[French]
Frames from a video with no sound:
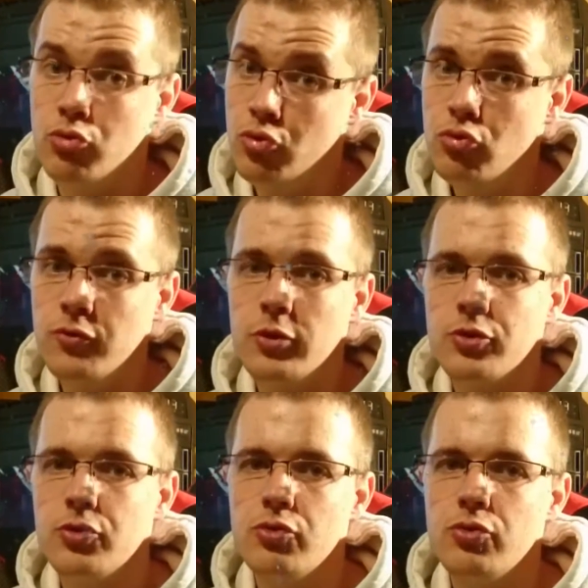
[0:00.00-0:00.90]
du nouveau
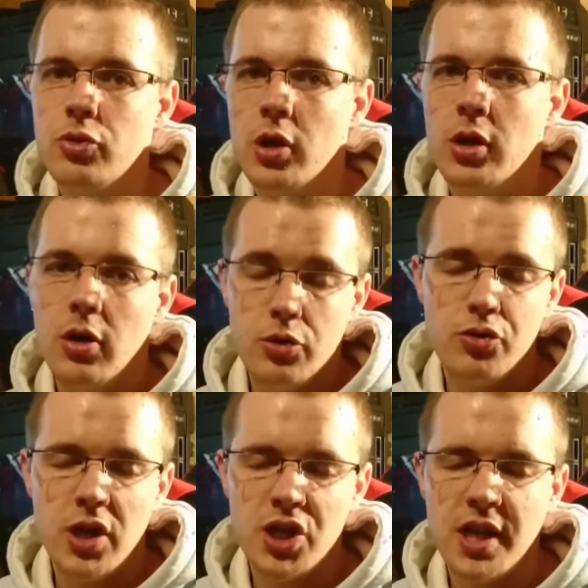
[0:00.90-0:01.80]
contenu euh,
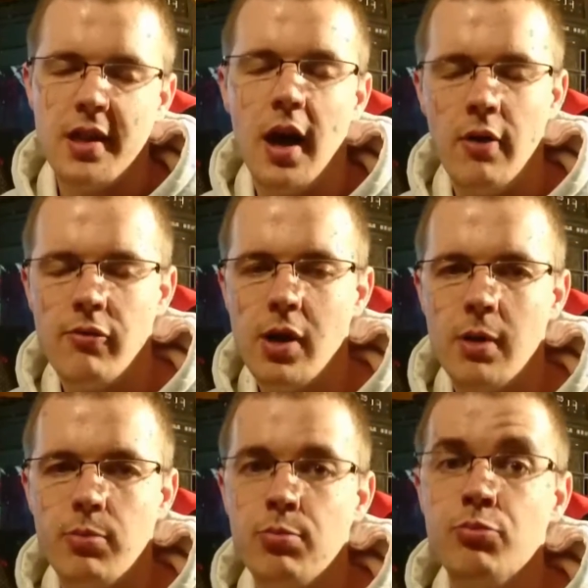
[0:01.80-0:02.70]
sur la chaîne à
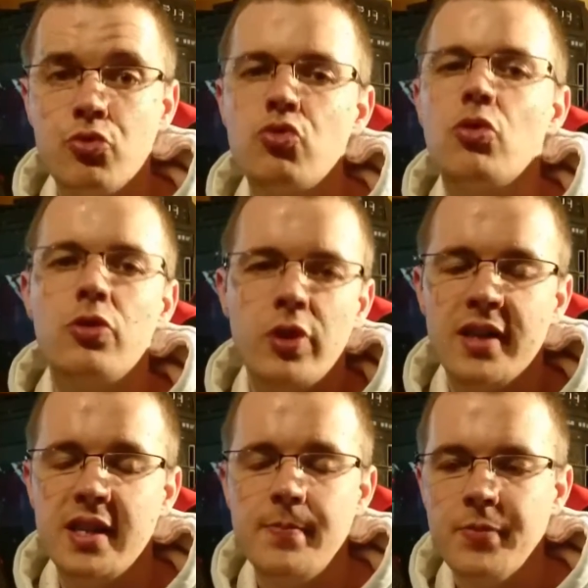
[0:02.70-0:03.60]
voir tout au long de
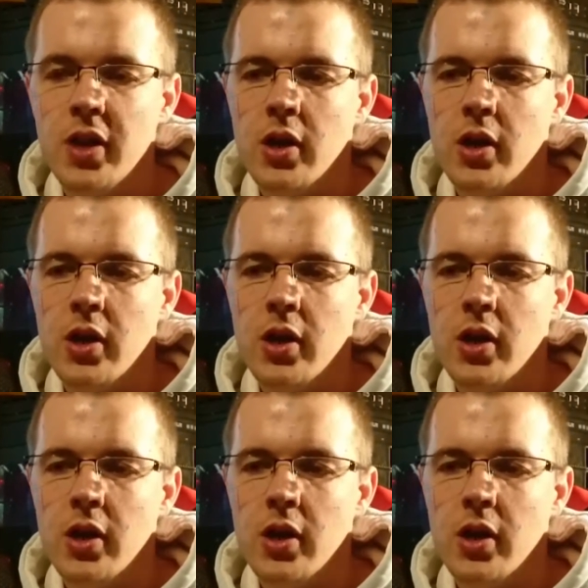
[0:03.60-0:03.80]
l'année.